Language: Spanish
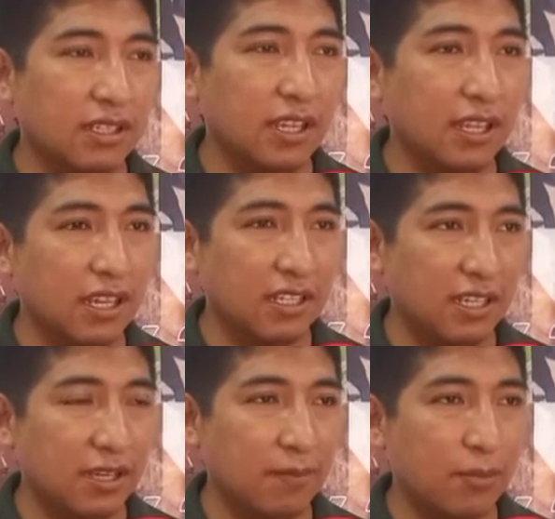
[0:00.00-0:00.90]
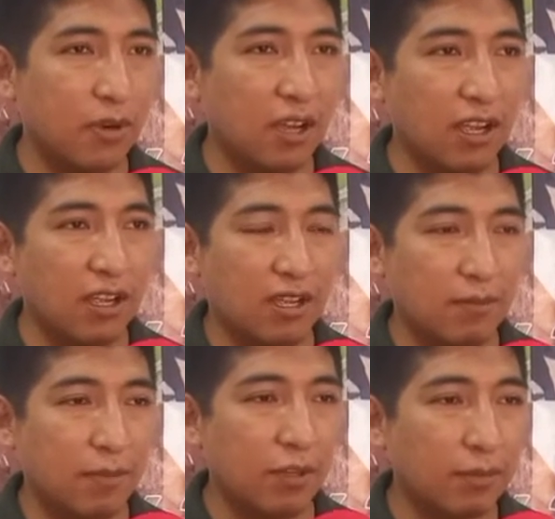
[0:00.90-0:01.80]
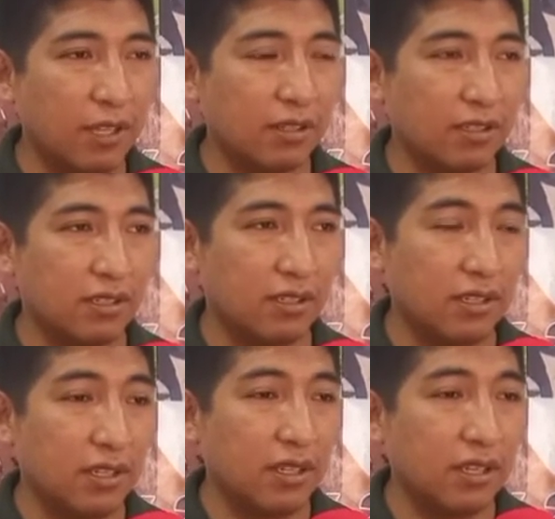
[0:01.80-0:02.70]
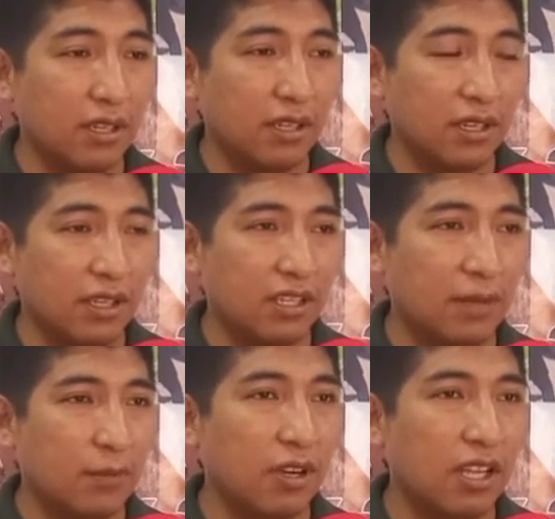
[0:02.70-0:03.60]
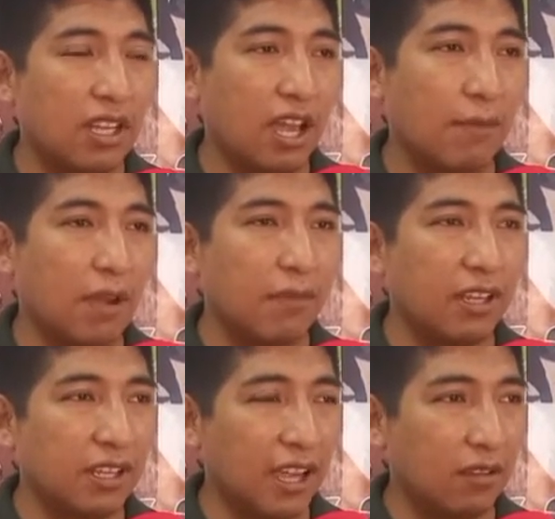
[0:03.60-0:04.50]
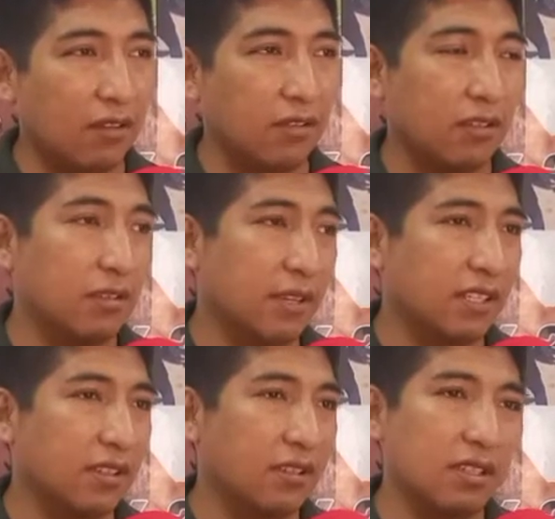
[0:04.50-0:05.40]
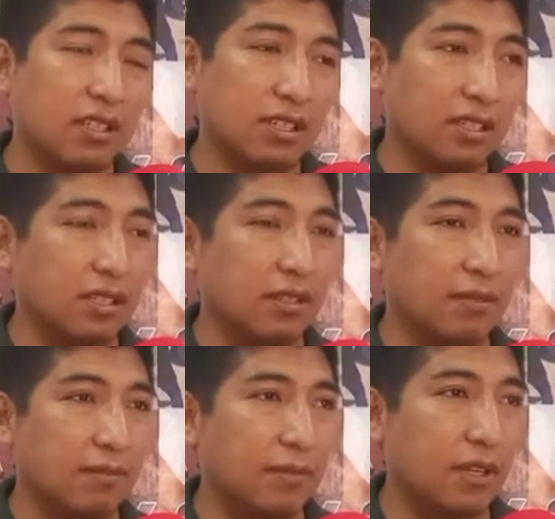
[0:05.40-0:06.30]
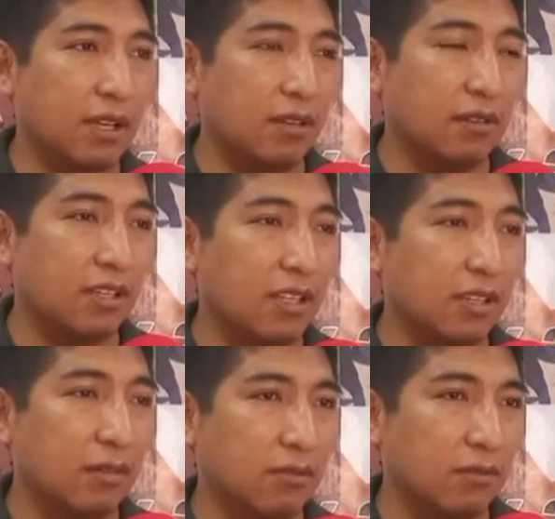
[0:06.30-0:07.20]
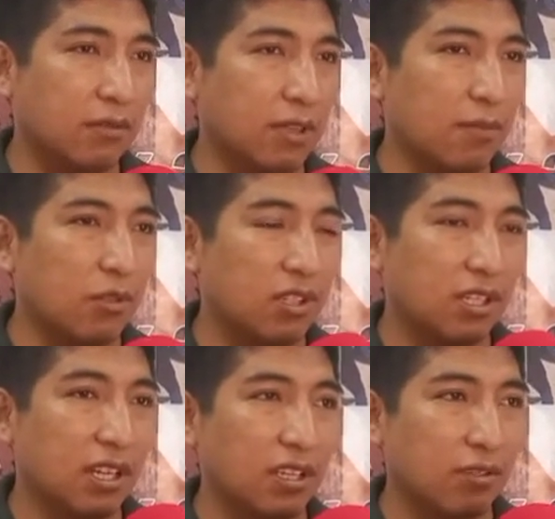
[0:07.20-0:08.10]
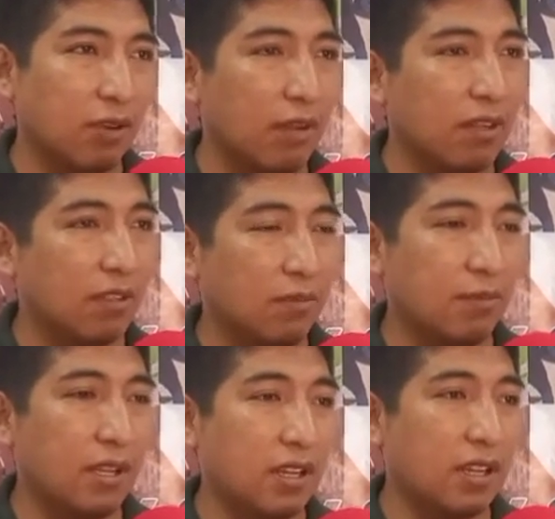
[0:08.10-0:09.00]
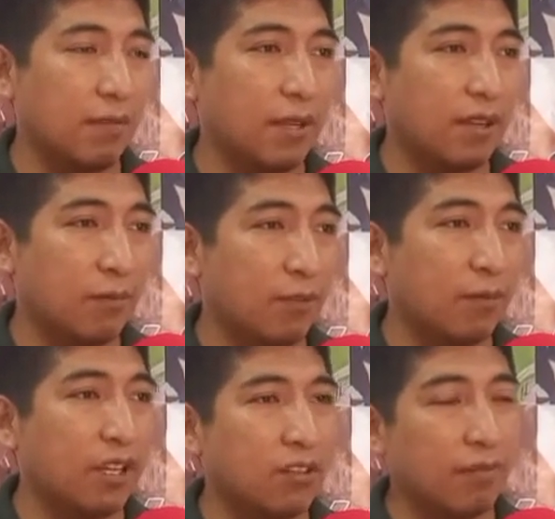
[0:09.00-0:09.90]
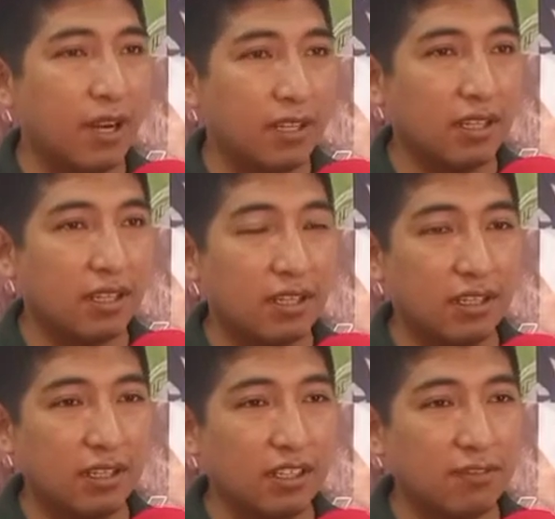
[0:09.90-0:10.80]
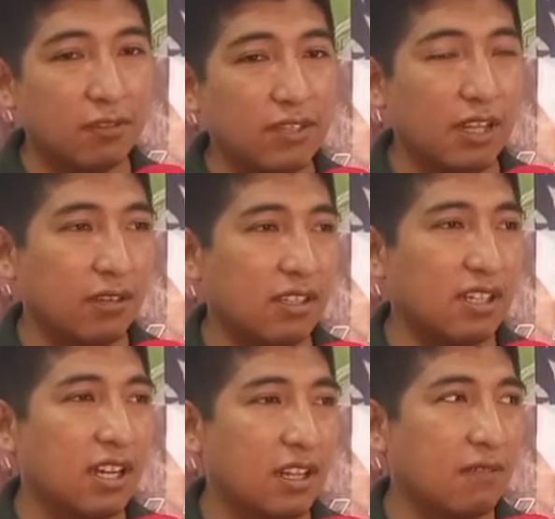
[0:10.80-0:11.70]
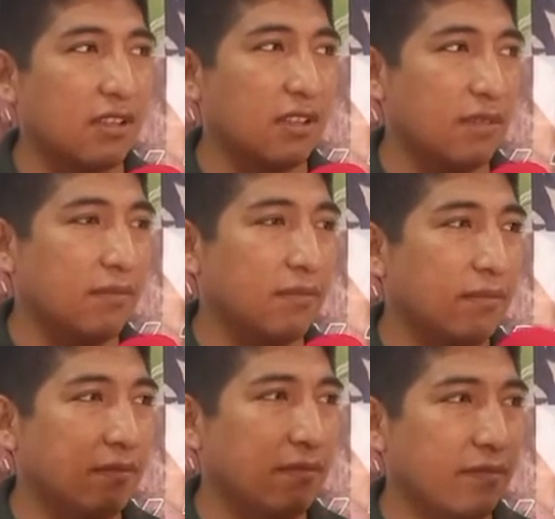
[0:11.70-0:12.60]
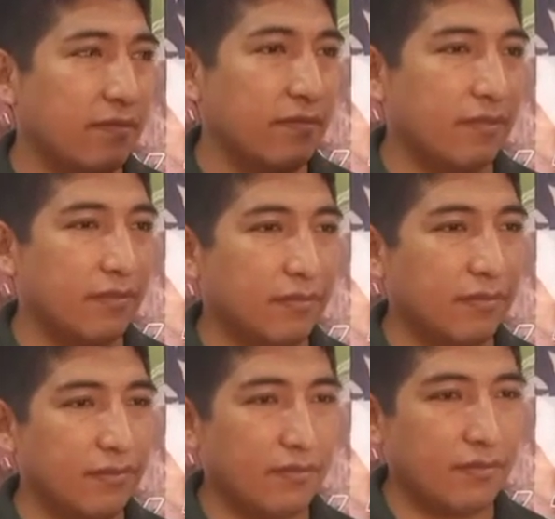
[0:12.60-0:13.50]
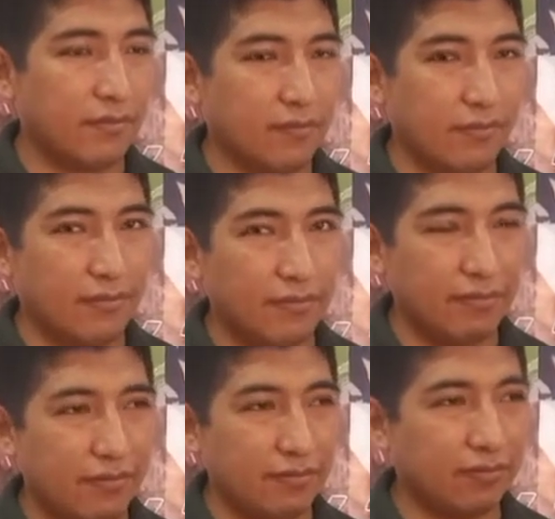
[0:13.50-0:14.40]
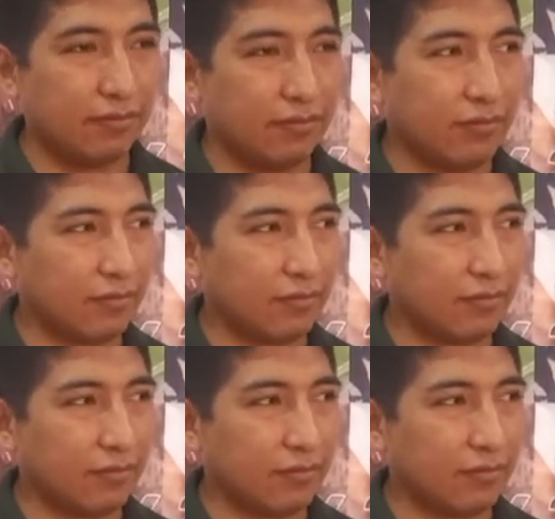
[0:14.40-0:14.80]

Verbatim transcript: tener ese poca, por lo menos esa poca de amabilidad, ¿no? Con los vecinos y va, tener una música suave, ¿no? Para, para, para compartir y disfrutar, ¿no? De este carnaval. Bueno, sabemos que el carnaval es sinónimo de alegría,